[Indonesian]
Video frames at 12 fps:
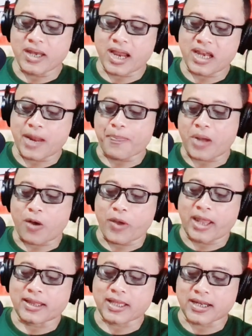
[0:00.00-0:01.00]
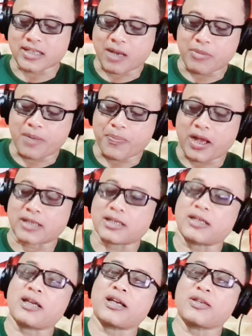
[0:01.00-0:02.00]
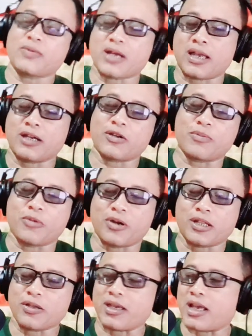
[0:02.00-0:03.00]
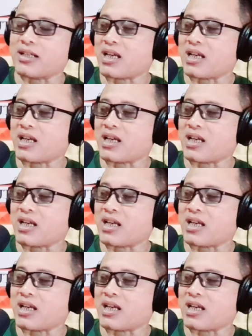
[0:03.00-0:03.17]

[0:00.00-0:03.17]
ini ada Pak Wenten sama Pak Sedeng juga ikut monitor ya.